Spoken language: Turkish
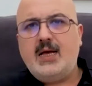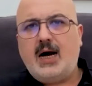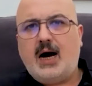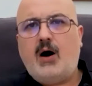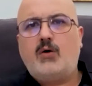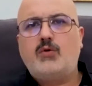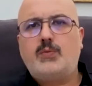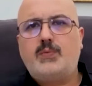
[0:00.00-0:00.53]

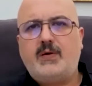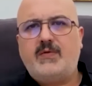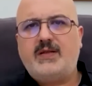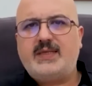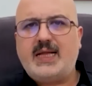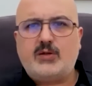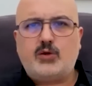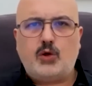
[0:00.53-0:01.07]
Avrupa ve
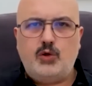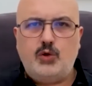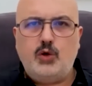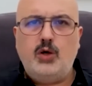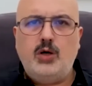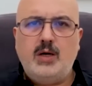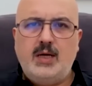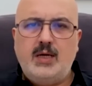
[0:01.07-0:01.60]

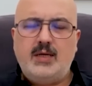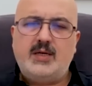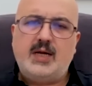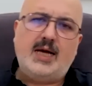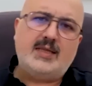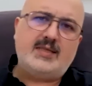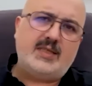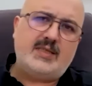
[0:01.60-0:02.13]
NATO'yu
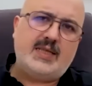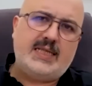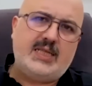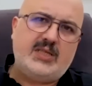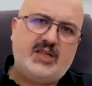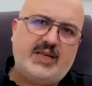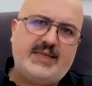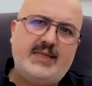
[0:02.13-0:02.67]
rahatsız
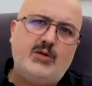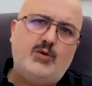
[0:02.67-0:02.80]
edecektir.